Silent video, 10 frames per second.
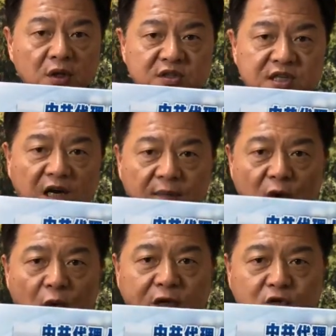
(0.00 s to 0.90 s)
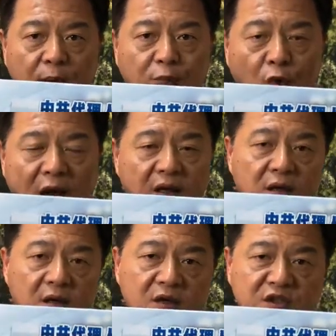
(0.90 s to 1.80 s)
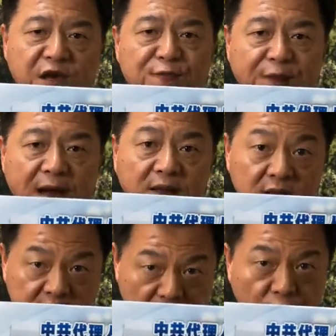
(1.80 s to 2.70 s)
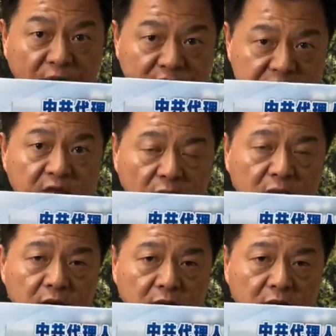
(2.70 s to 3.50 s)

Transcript: 这个里面完全破坏了宪法的言论自由。